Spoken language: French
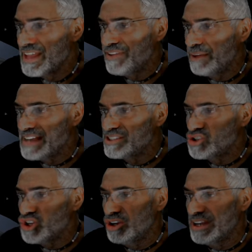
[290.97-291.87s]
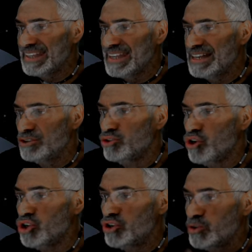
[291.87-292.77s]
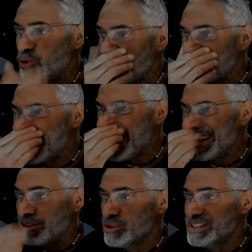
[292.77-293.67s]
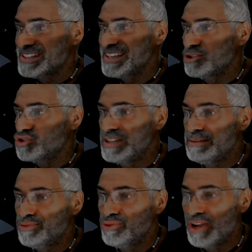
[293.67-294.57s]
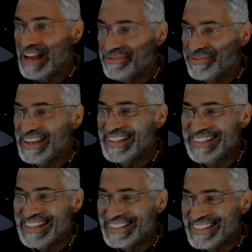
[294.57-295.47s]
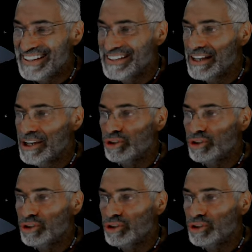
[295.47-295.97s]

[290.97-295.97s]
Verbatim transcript: L'affirmation selon laquelle une lune de sang est un signe du début de la fin des temps